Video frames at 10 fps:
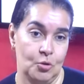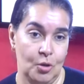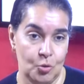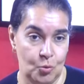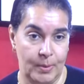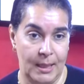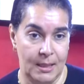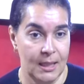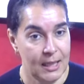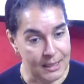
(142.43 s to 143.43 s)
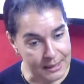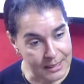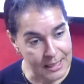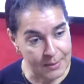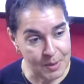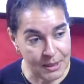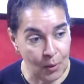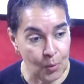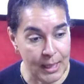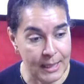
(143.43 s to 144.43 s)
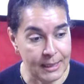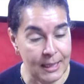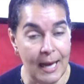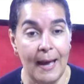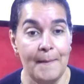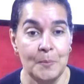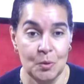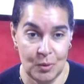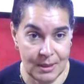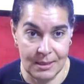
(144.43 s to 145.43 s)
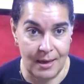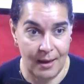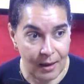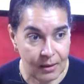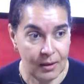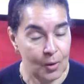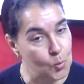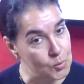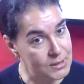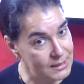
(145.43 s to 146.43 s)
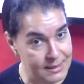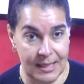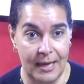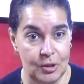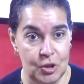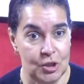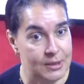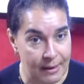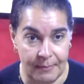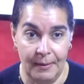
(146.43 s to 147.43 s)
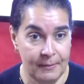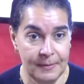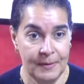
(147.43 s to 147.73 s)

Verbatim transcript: شنو بغى لي اذا هنا ملي كنقول انا الحمد لله وصلت لهادشي دابا